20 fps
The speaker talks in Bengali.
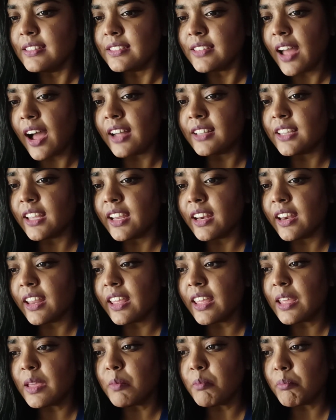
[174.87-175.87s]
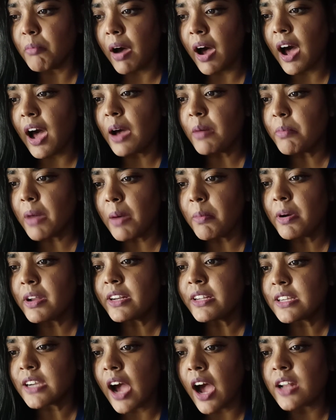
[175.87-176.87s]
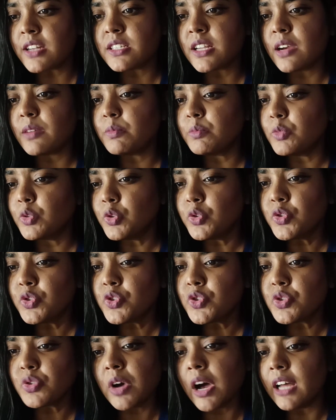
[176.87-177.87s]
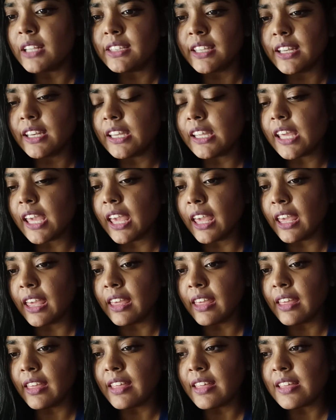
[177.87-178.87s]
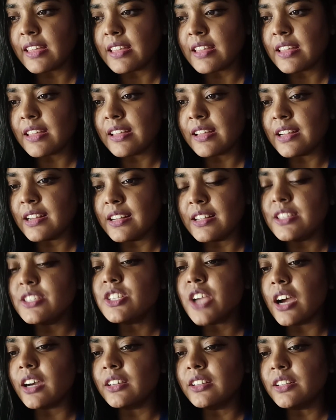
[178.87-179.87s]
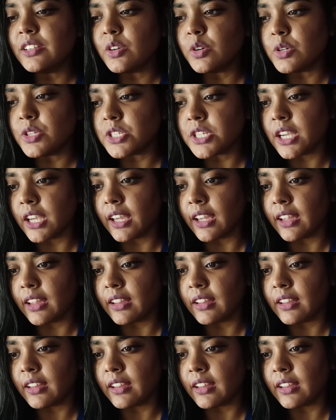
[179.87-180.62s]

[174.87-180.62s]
তাদেরই মা বাবার কাটা মুন্ড হাতে নিয়ে জাগল করছে